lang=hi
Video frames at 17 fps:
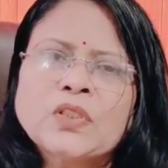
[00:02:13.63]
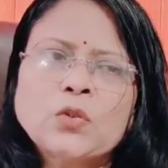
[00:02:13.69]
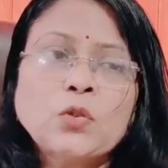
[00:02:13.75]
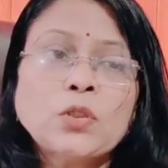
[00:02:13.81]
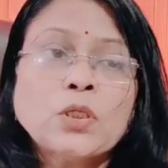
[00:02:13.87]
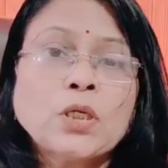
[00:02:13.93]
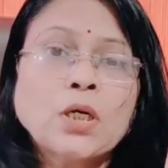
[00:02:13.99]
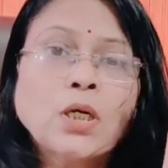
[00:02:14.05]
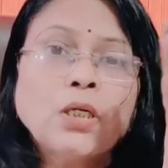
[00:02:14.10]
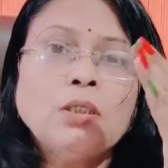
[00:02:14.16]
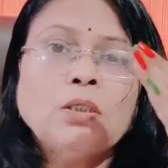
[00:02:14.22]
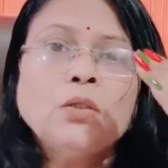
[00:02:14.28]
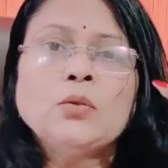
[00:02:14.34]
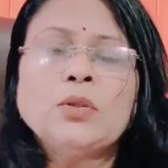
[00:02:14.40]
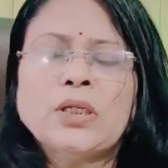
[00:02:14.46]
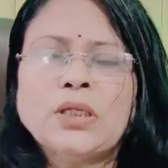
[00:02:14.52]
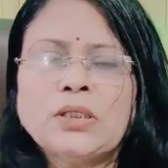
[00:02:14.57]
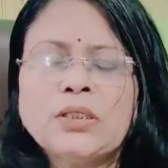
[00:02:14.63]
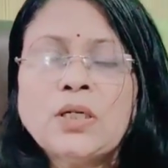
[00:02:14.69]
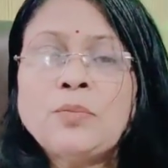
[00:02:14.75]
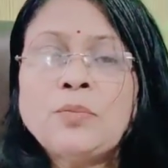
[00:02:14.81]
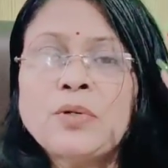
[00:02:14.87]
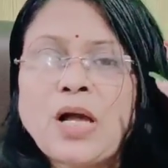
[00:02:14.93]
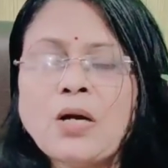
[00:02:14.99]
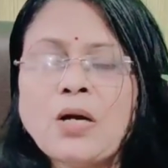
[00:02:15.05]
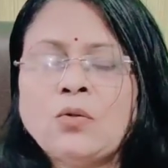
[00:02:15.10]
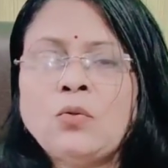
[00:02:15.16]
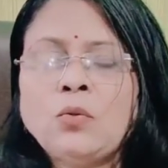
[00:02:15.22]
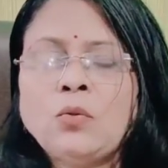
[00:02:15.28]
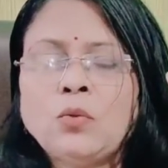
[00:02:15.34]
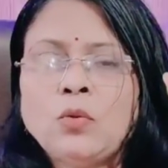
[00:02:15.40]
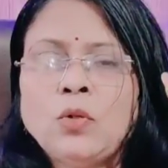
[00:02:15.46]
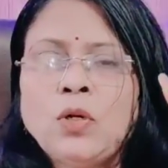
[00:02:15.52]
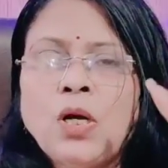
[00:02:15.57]
तो ये कलयुग है जब राहु
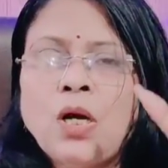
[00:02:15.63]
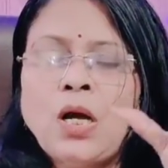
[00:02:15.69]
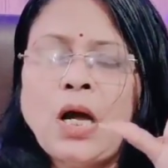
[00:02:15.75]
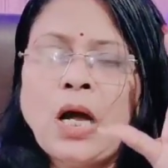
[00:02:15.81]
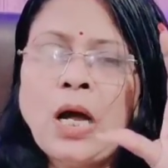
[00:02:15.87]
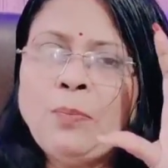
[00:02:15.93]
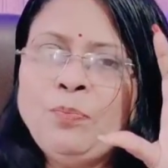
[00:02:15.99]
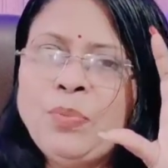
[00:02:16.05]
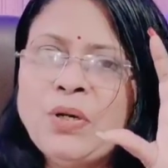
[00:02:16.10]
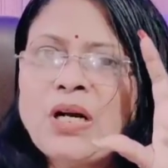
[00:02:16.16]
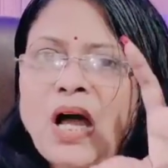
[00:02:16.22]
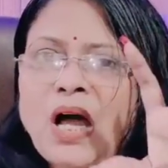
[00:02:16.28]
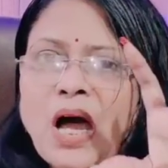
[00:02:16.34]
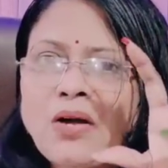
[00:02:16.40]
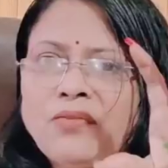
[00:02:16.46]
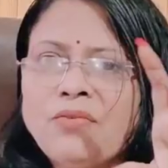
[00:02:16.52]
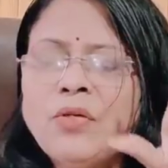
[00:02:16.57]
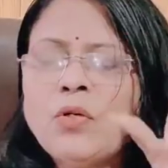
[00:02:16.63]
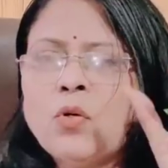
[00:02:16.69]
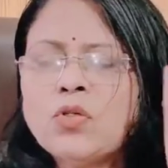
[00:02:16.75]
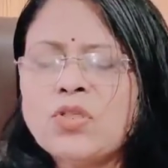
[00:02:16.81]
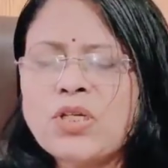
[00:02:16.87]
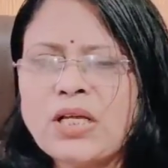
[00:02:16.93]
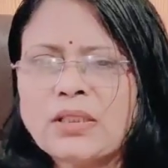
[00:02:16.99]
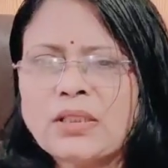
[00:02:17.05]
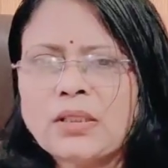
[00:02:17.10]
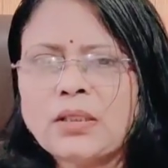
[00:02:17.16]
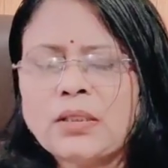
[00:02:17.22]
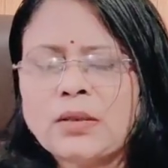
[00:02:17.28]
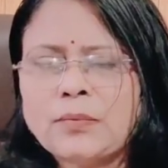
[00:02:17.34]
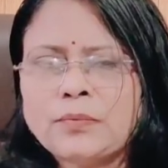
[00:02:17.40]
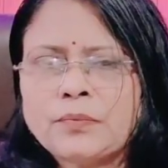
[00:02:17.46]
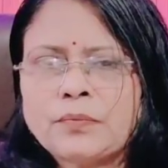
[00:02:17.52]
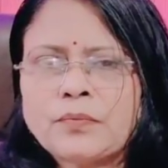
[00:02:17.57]
आप पर हावी हो जाते
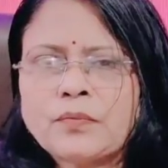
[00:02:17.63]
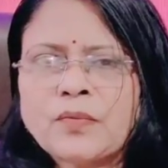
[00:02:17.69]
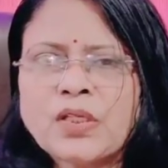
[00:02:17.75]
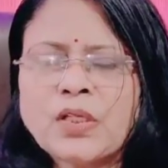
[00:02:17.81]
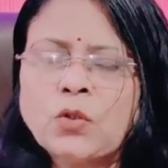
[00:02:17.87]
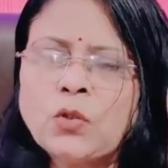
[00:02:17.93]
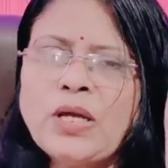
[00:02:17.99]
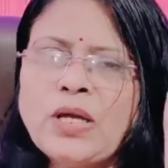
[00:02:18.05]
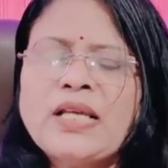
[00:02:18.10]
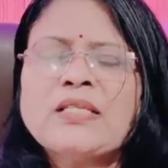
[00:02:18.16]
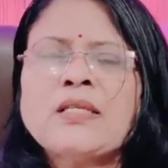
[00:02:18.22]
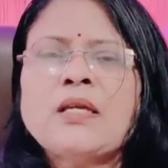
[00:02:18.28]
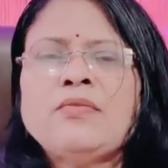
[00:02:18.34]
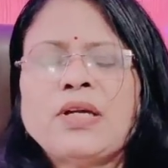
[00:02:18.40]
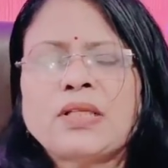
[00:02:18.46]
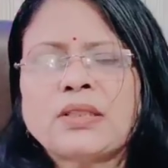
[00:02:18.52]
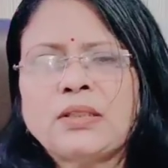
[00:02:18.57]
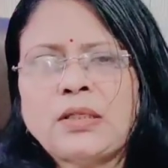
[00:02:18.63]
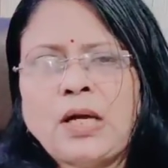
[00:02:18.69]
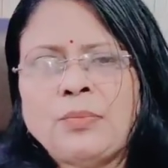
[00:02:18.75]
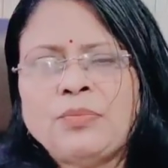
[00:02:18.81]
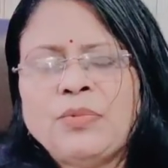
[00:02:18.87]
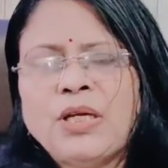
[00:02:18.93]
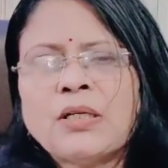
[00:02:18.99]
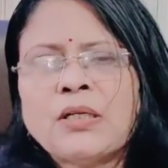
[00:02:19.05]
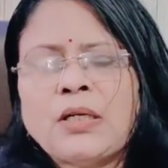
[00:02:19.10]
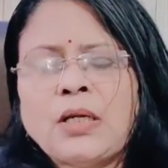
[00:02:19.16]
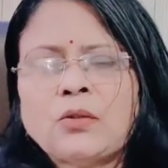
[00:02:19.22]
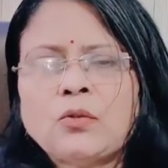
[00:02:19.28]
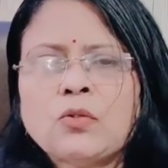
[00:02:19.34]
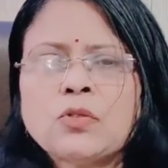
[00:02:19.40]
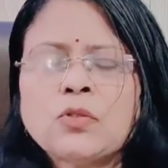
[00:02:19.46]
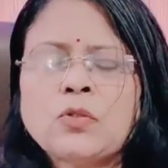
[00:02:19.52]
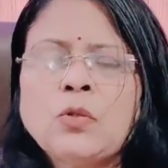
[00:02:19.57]
हैं तो ऐसे व्यक्ति आप देखना
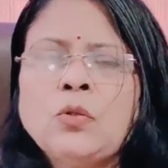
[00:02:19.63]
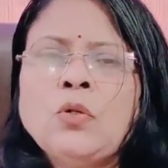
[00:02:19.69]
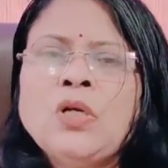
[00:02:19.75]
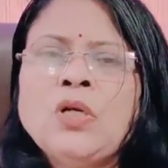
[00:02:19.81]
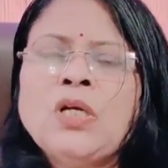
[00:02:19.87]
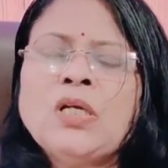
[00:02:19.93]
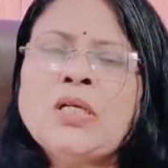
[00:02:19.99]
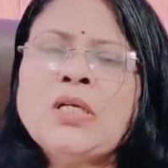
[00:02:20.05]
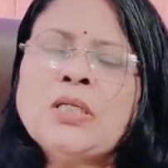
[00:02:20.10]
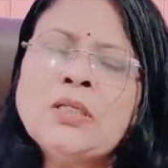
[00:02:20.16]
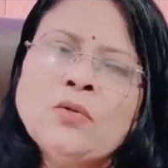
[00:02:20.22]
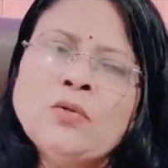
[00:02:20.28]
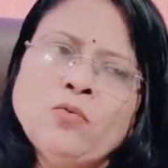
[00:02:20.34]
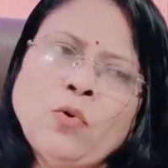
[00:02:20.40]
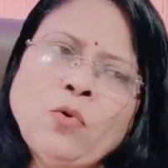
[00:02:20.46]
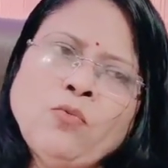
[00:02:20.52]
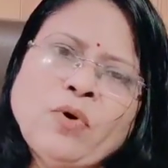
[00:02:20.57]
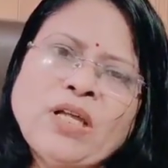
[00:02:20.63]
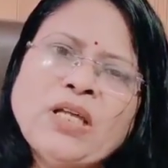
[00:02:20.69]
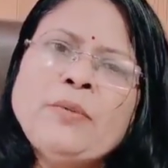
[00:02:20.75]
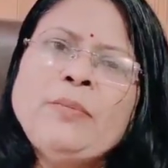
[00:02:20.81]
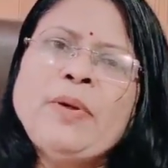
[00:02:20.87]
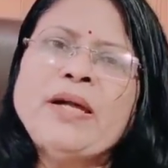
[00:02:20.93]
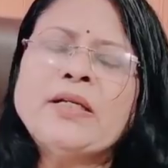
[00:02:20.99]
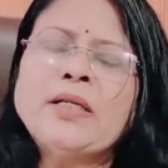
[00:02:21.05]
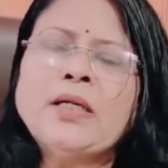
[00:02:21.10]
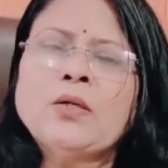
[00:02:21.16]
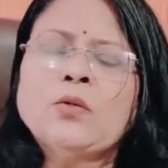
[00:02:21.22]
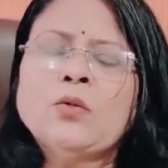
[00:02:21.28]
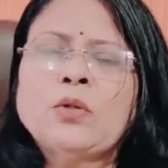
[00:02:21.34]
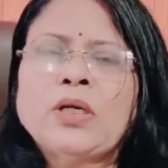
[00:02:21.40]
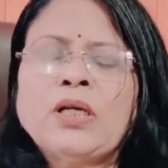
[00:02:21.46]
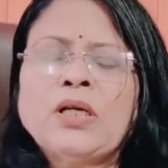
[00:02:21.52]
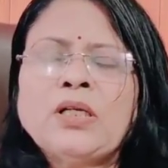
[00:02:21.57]
दोस्तों वो वहीं बैठे
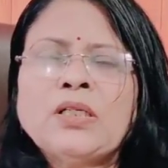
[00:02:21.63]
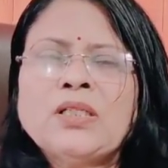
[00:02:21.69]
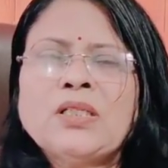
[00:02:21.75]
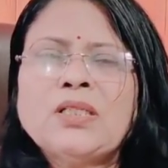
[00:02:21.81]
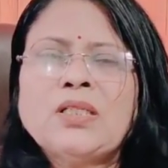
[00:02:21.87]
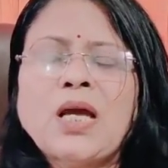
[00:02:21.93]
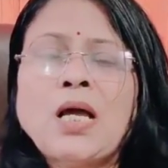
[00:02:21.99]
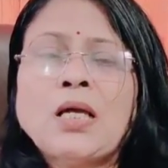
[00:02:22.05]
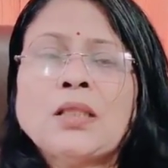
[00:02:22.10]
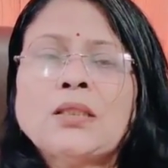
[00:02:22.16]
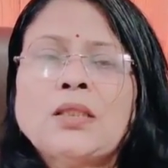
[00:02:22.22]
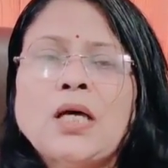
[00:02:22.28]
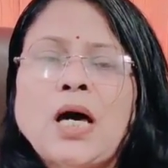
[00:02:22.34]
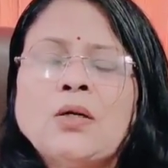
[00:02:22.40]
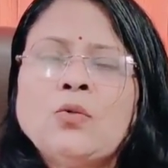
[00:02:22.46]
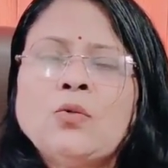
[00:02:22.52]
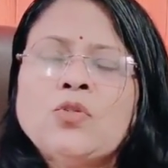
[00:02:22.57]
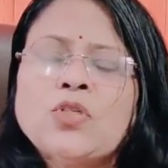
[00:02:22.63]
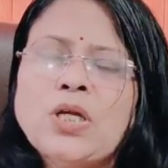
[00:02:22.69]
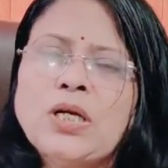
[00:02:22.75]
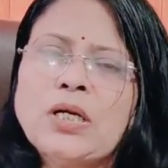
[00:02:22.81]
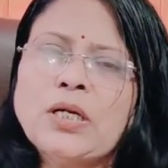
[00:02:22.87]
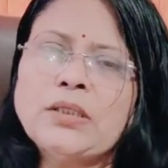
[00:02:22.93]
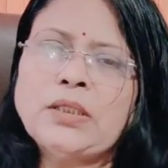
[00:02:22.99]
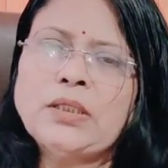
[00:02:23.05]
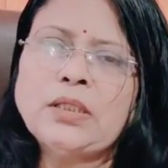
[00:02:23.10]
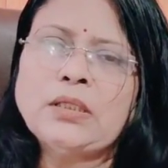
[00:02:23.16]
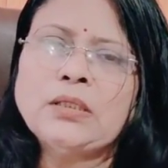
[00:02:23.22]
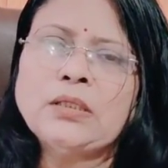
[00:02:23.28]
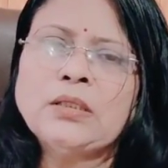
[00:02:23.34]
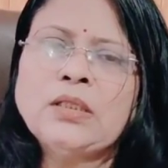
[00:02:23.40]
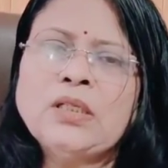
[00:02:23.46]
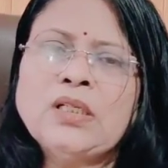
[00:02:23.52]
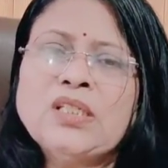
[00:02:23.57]
होंगे जहां दारू चल रही
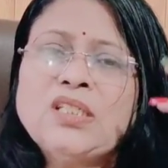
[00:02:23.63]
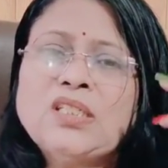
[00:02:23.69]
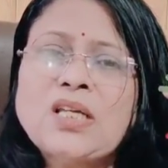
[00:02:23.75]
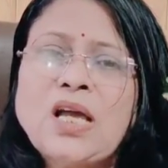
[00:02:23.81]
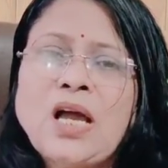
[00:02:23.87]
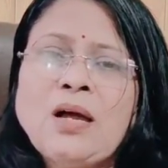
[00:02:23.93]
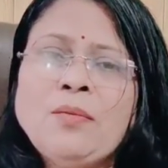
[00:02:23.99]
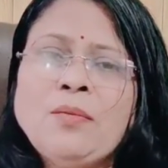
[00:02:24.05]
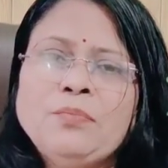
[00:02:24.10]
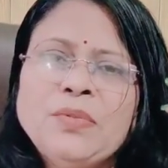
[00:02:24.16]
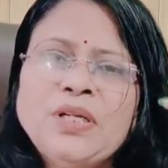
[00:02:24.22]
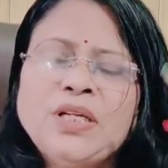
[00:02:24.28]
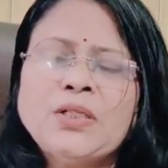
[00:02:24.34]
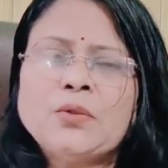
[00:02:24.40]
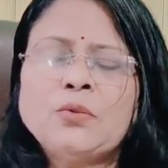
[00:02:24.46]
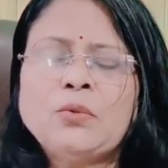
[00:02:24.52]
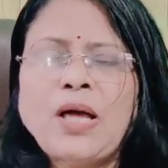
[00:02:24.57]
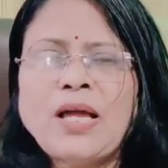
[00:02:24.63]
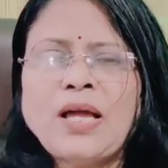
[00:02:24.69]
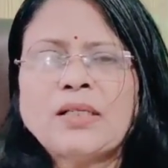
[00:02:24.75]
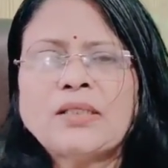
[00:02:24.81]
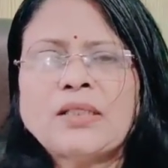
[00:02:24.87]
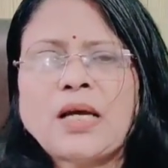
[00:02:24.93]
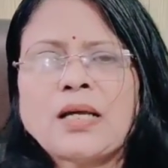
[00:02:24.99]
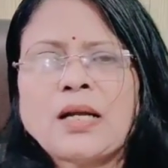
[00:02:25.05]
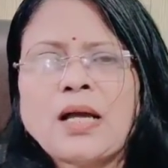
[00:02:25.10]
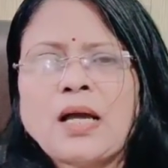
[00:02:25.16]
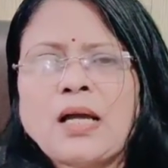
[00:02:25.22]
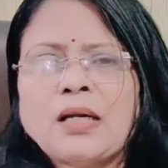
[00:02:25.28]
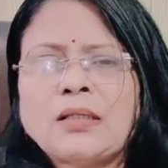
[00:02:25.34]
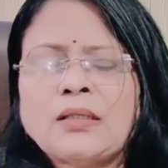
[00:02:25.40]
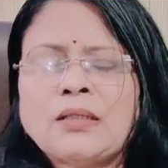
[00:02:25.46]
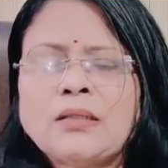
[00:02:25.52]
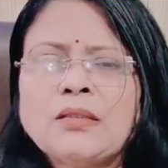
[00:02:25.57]
है जहां मीट उड़ाया जा रहा
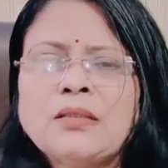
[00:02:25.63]
है